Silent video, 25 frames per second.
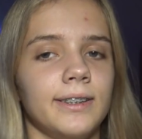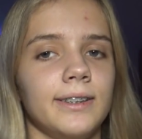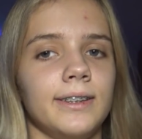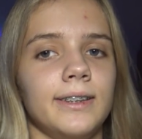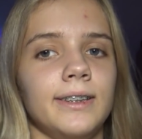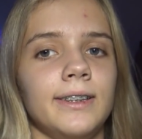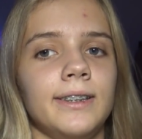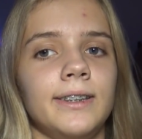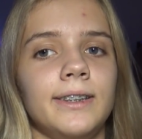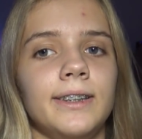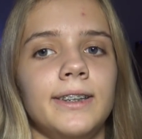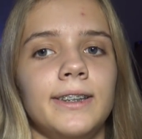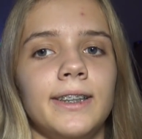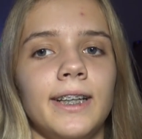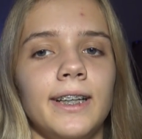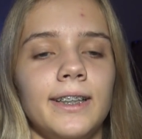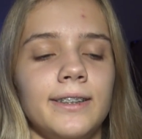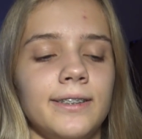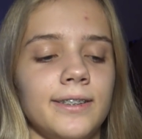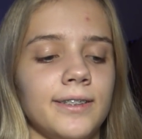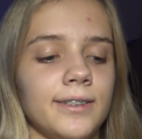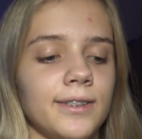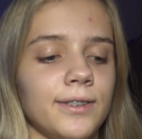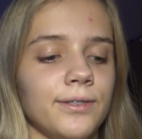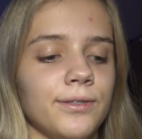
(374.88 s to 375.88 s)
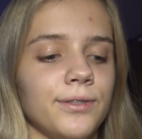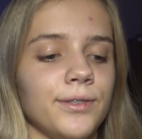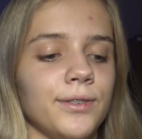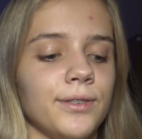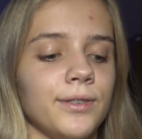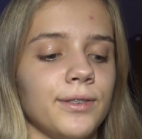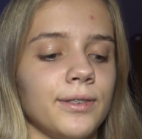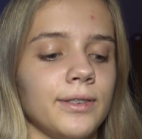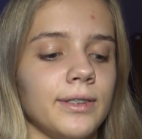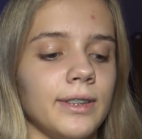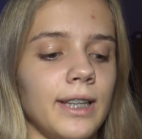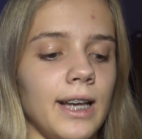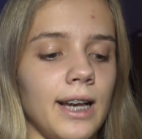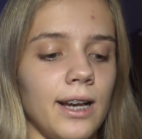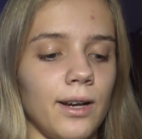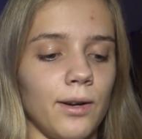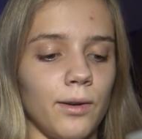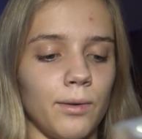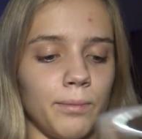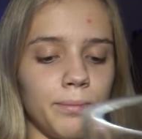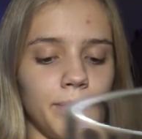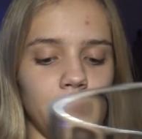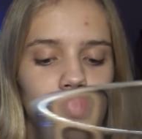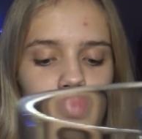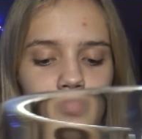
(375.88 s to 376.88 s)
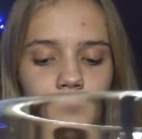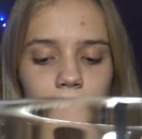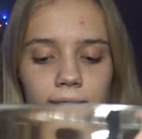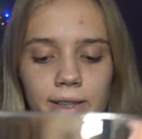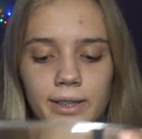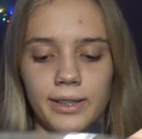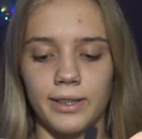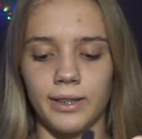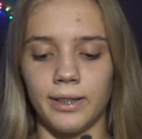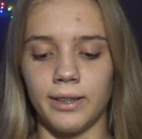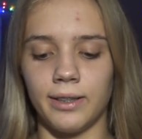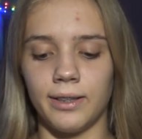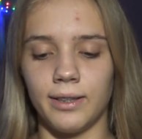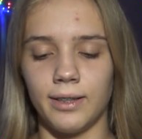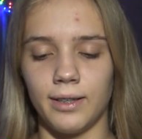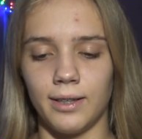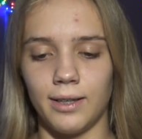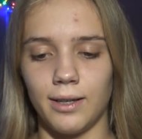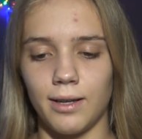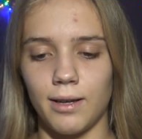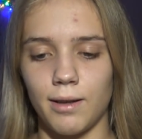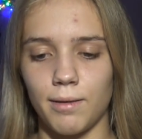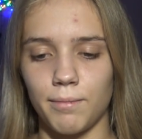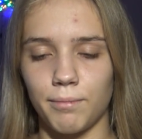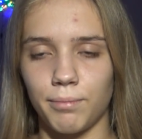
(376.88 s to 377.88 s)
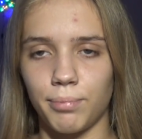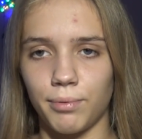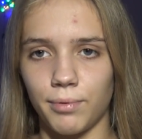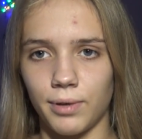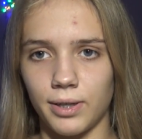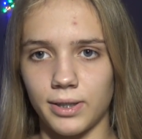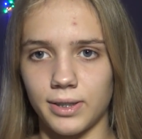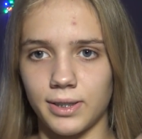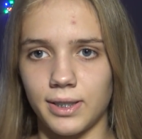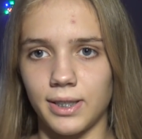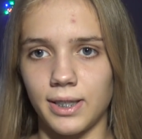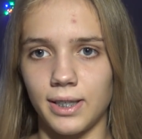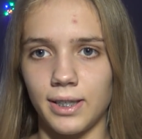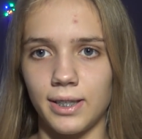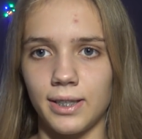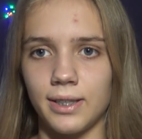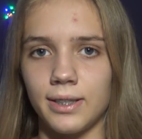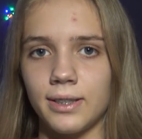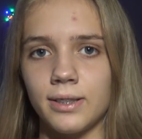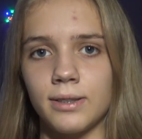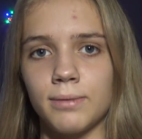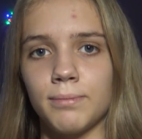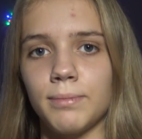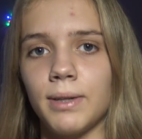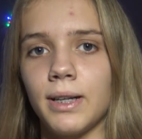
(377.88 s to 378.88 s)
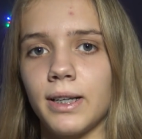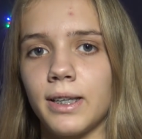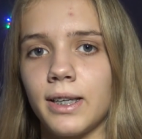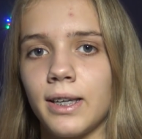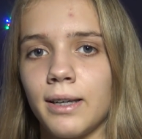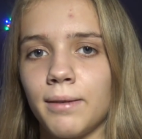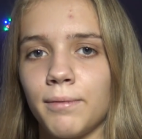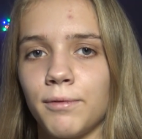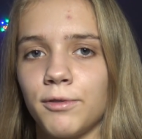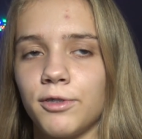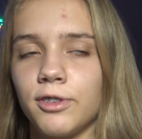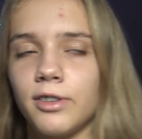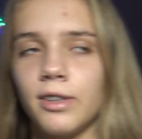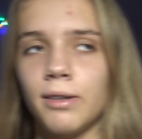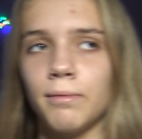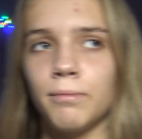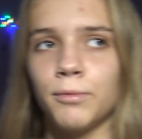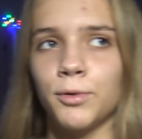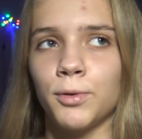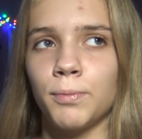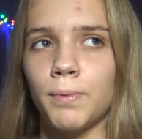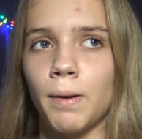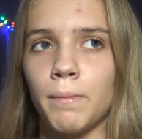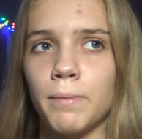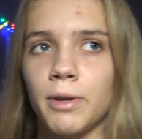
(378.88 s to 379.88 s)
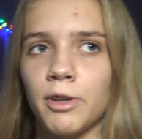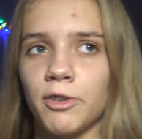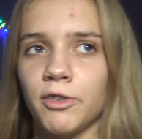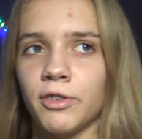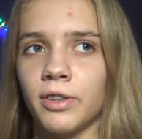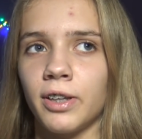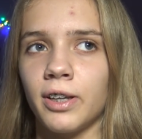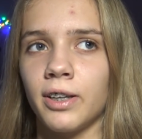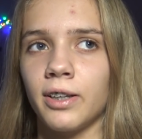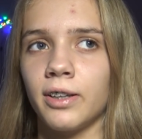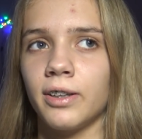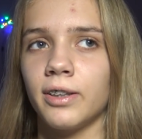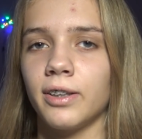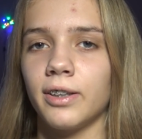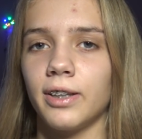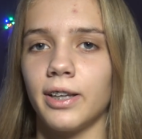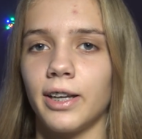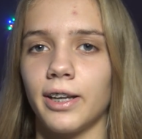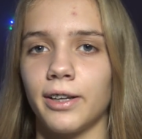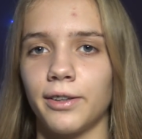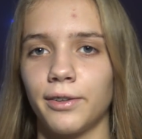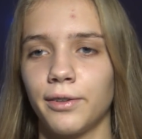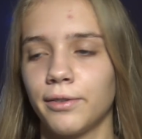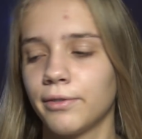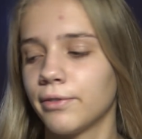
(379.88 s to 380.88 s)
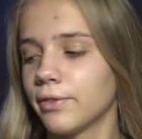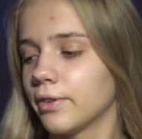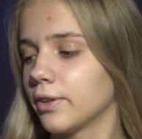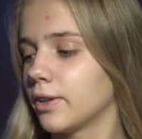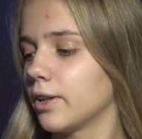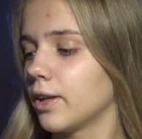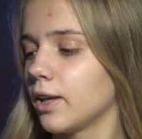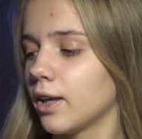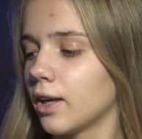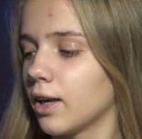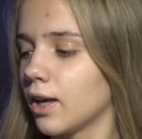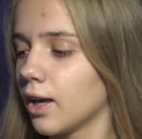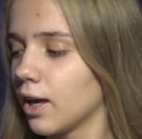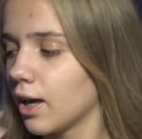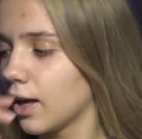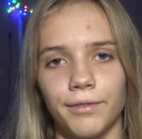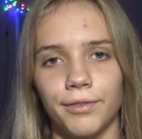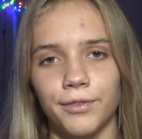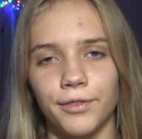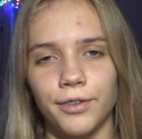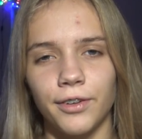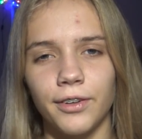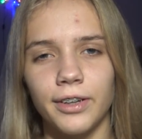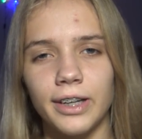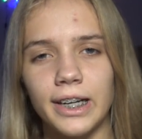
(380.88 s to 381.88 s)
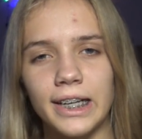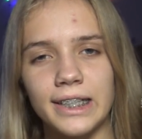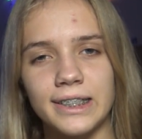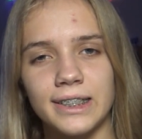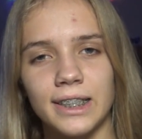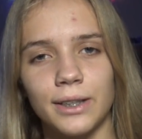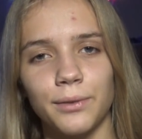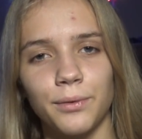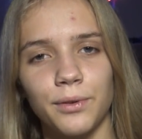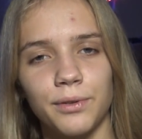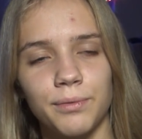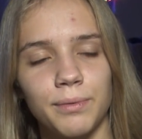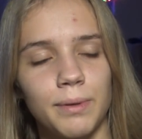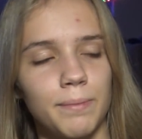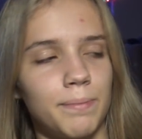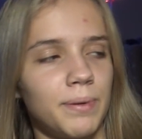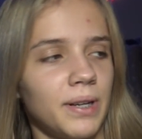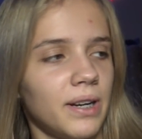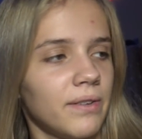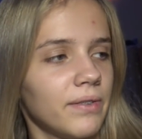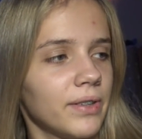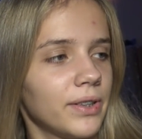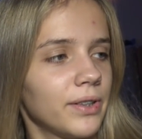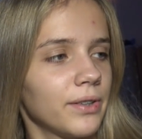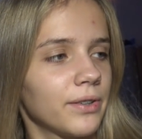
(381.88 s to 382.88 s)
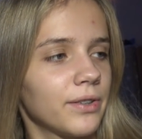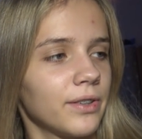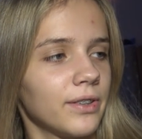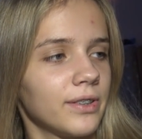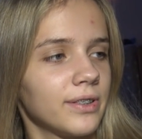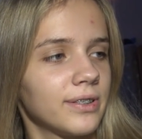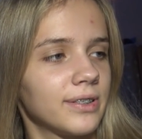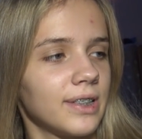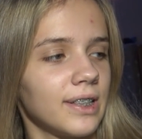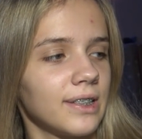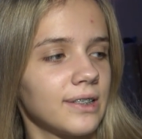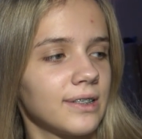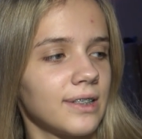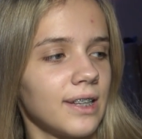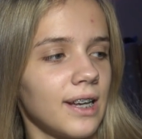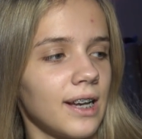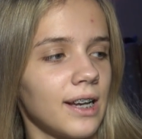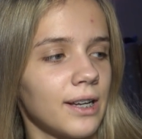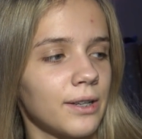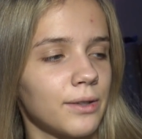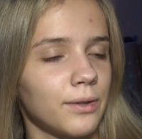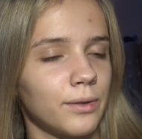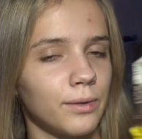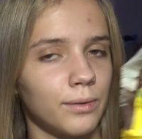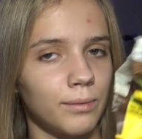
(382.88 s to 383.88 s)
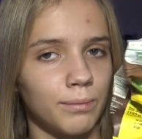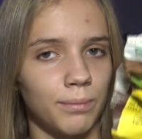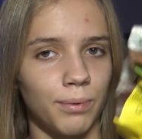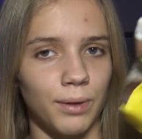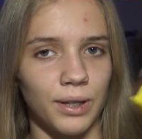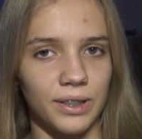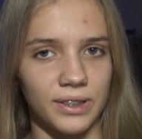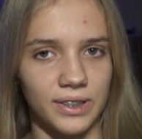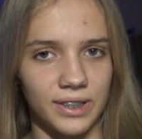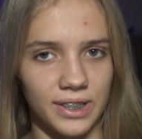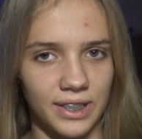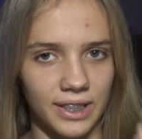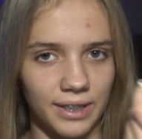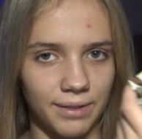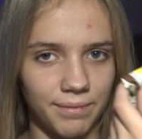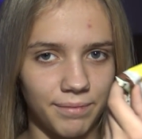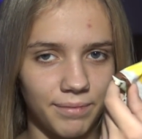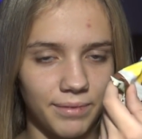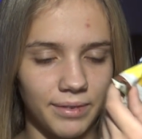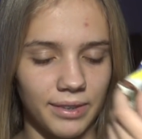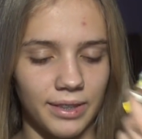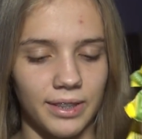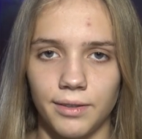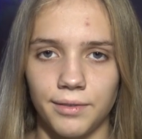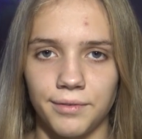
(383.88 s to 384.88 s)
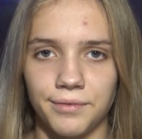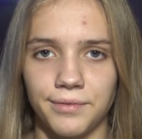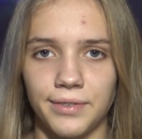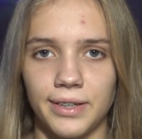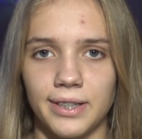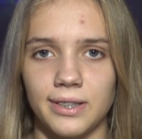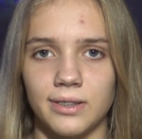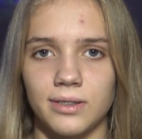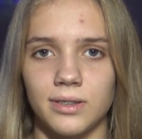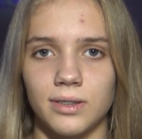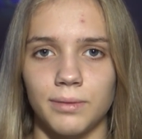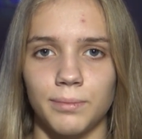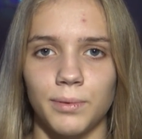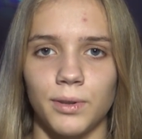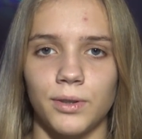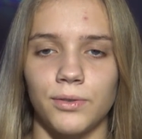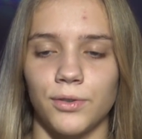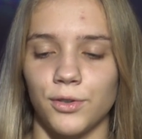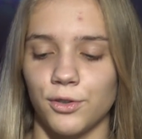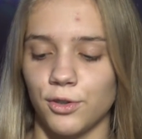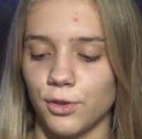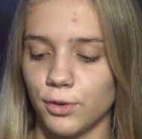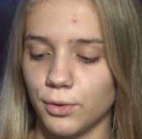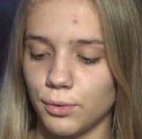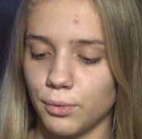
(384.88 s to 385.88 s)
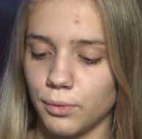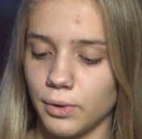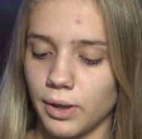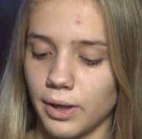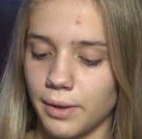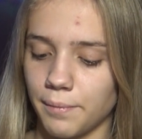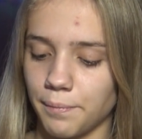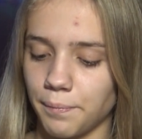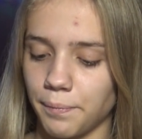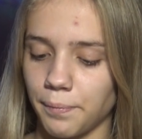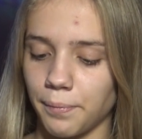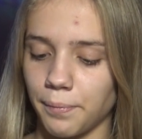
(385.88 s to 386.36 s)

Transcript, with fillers: I dzisiaj znowu na obiadek płatki z mlekiem, czy tam zupa mleczna, jak to woli. Wczoraj zjadłyśmy prawie do końca za Agą płatki, więc sobie otworzę drugie.